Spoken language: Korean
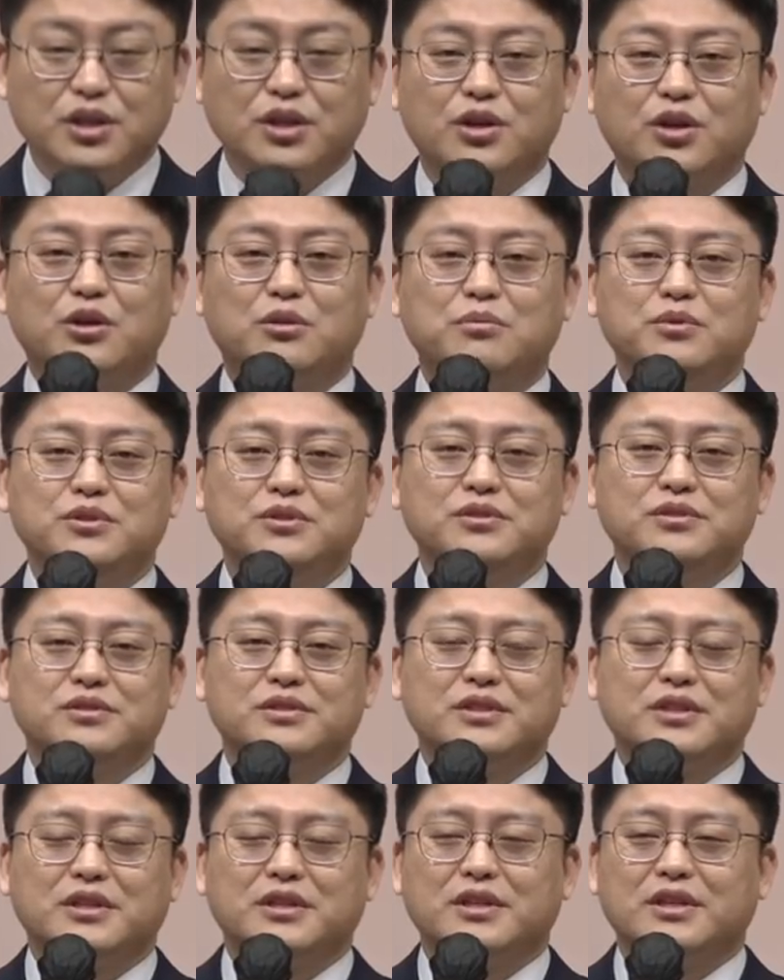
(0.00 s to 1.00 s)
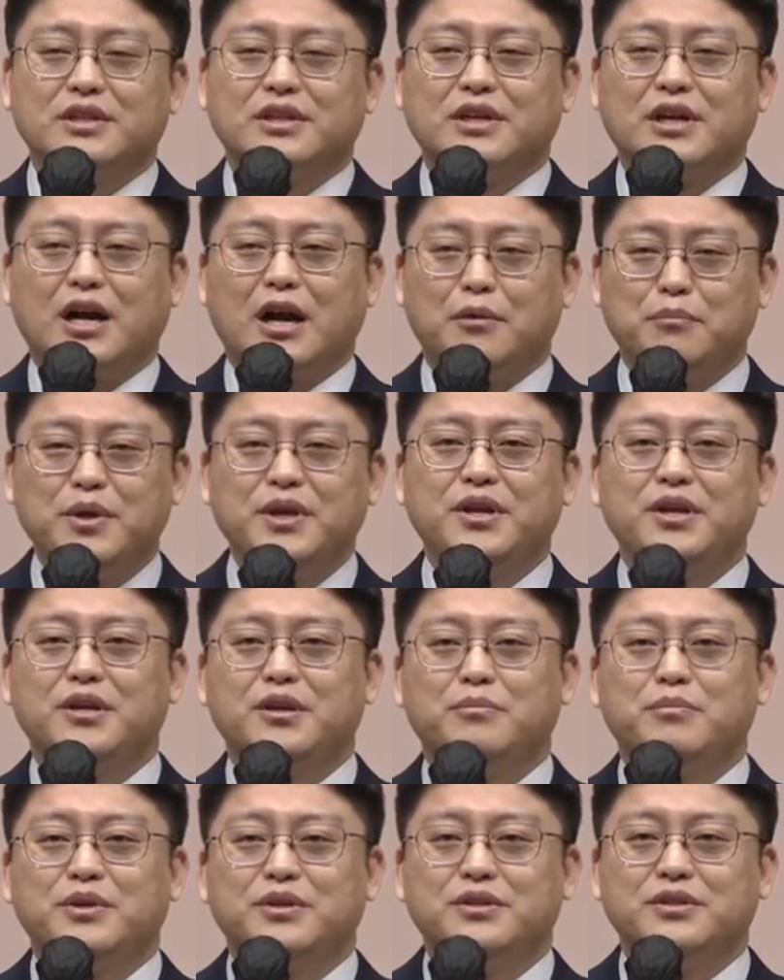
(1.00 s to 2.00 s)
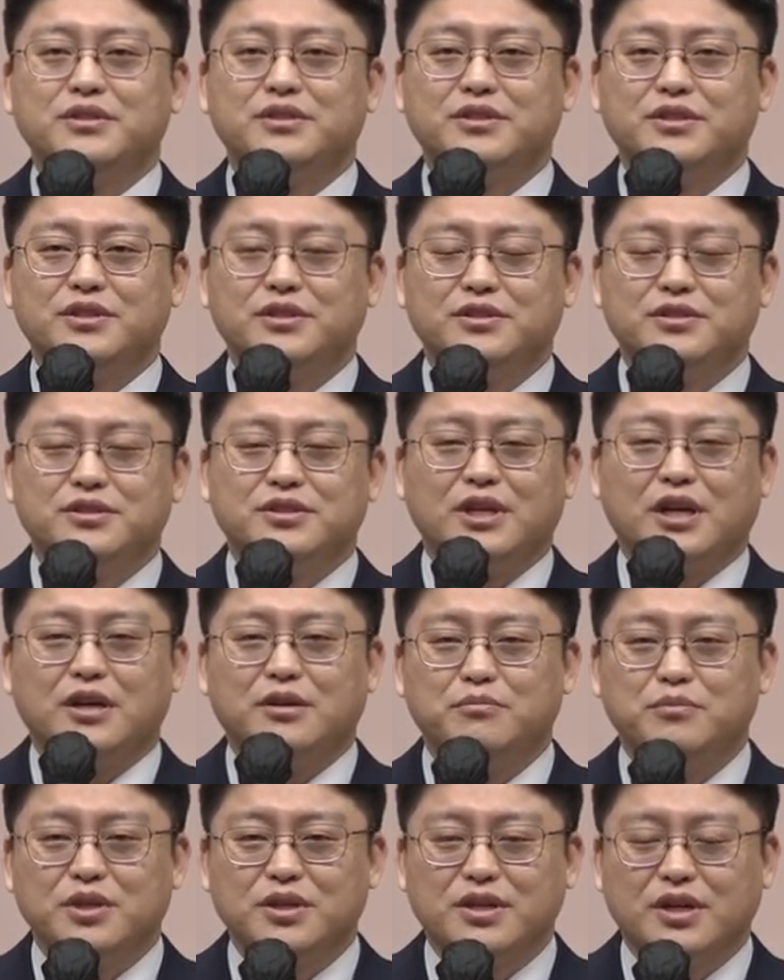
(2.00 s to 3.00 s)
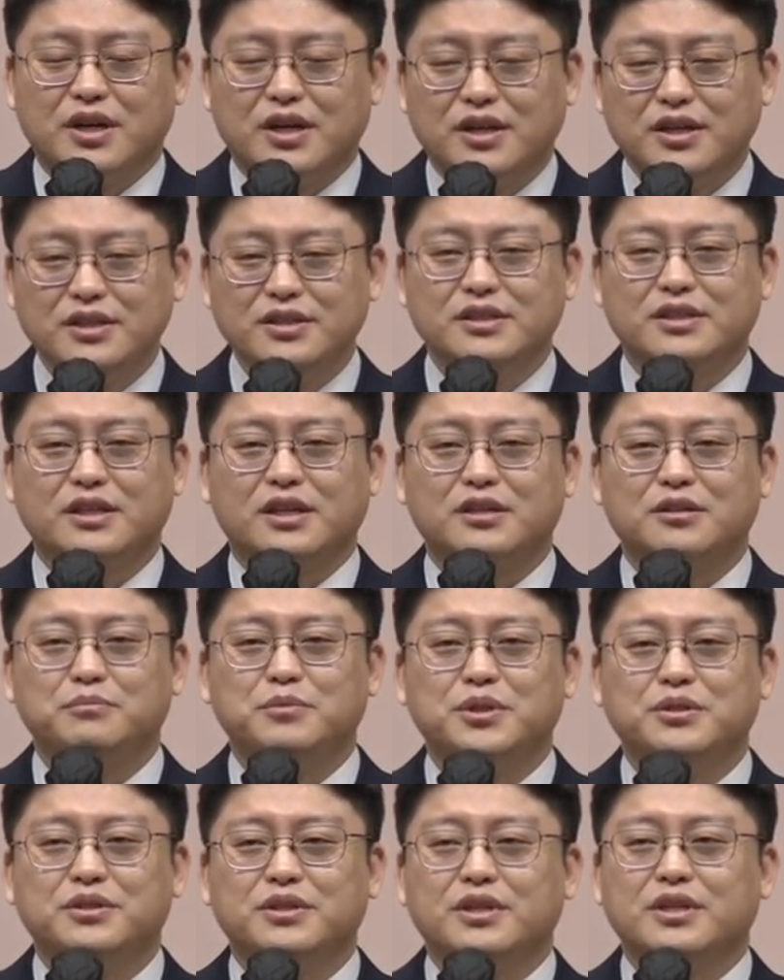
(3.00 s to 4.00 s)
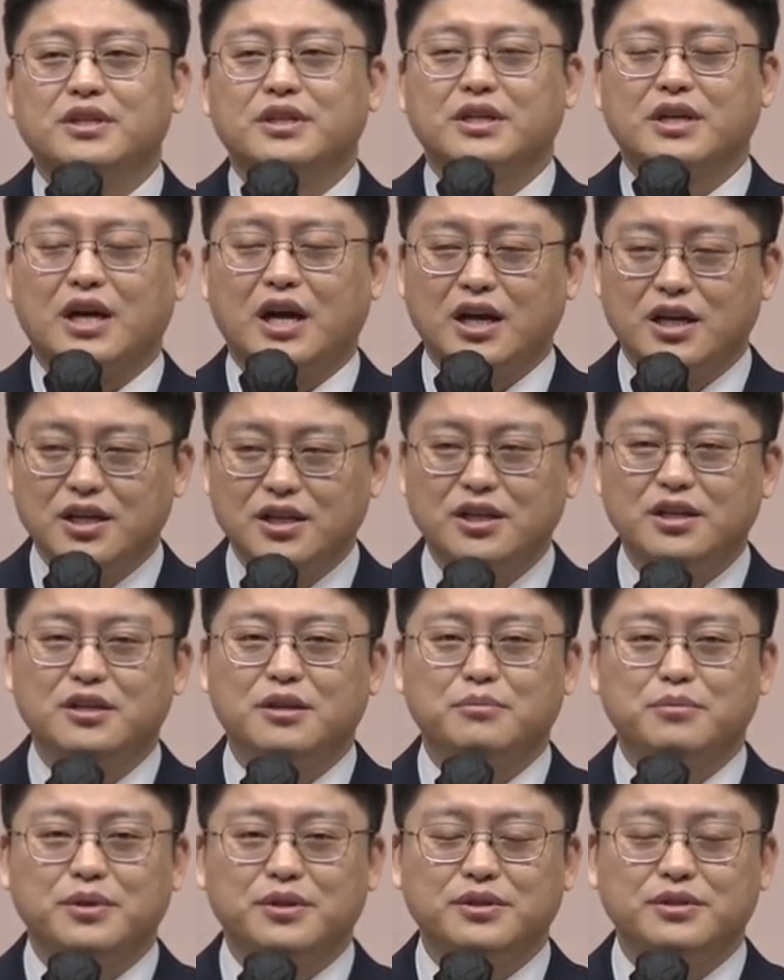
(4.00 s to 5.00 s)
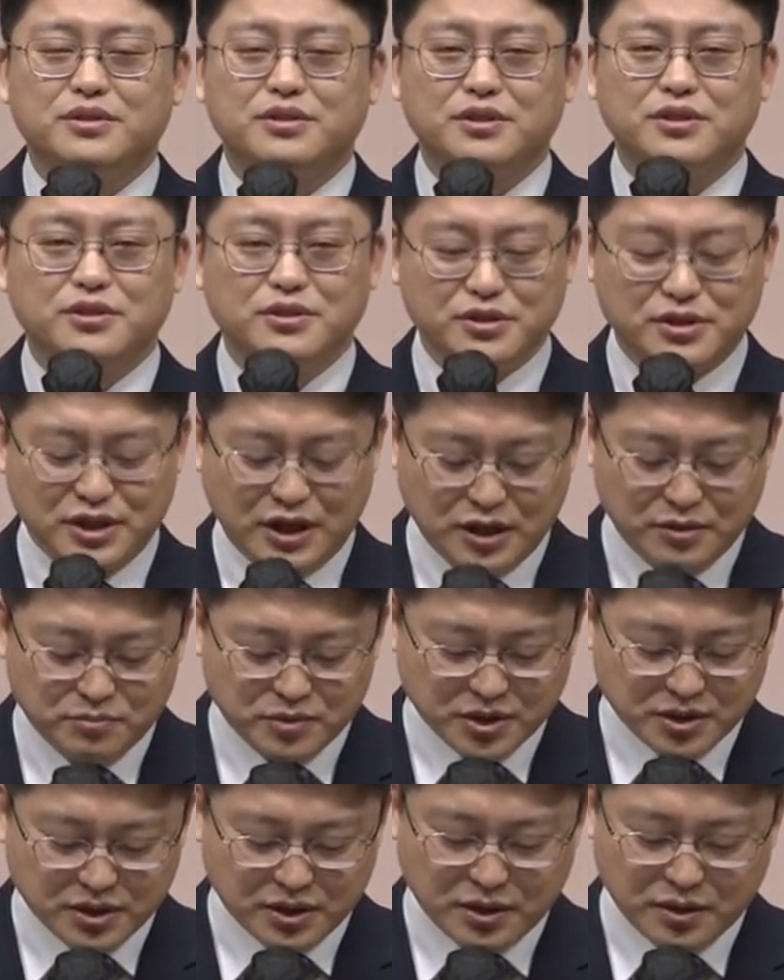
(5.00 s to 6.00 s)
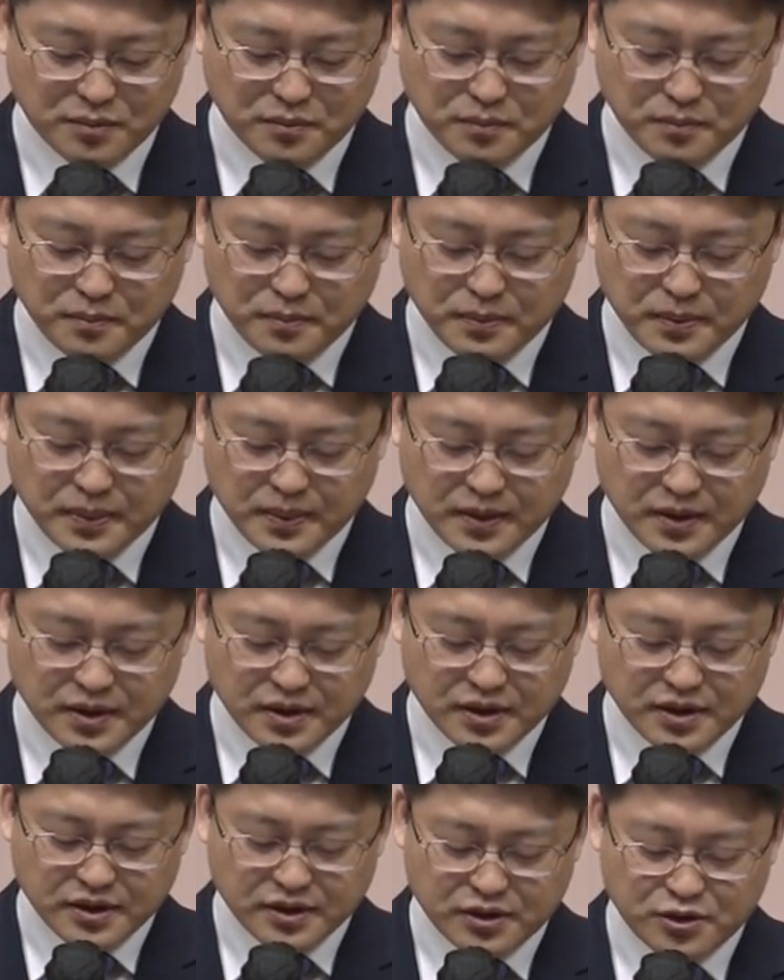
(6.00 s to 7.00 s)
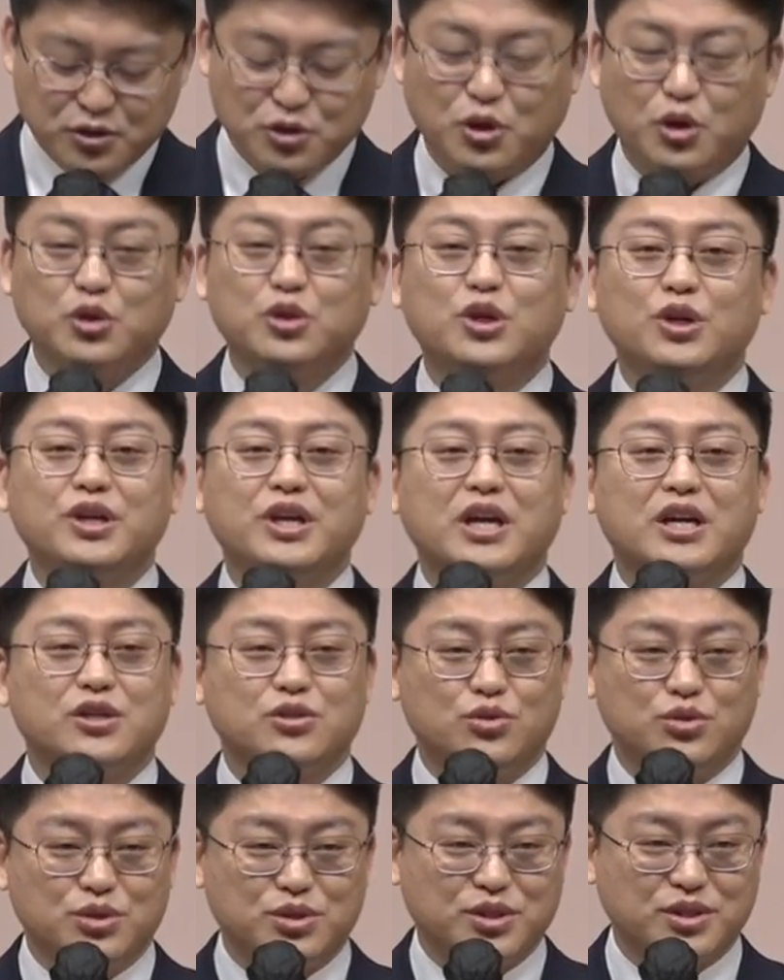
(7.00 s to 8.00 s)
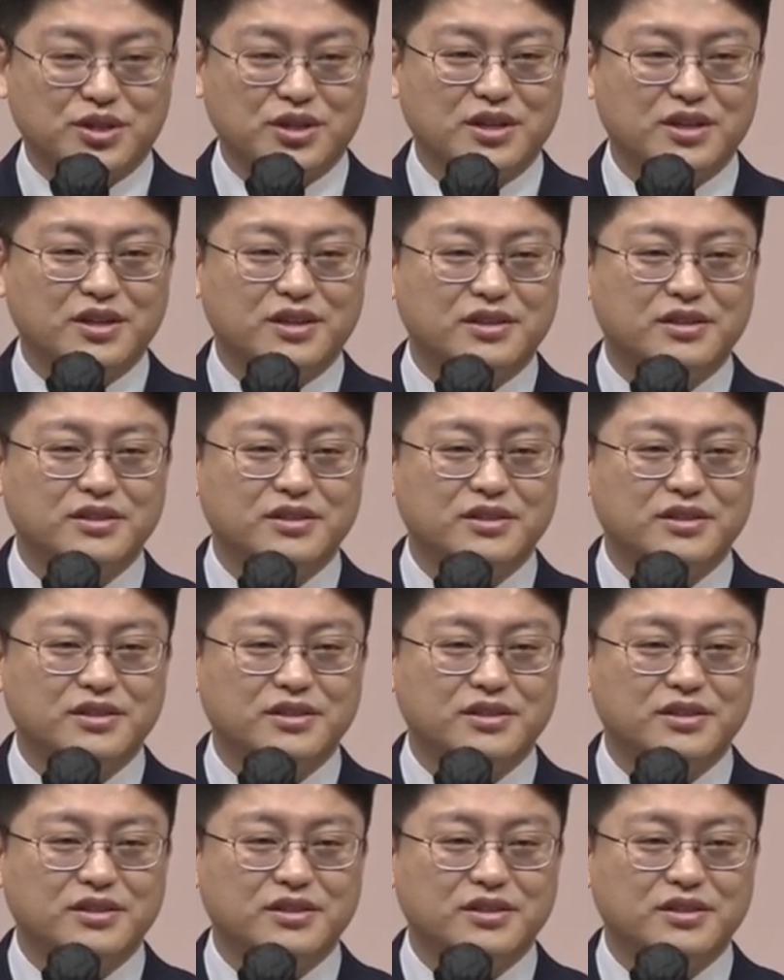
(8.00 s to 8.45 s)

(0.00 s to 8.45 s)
여러분은 아벨의 예배를 드리는 자입니까? 아니면 가인의 예배를 드리는 자입니까? 그것을 어떻게 알 수 있을까?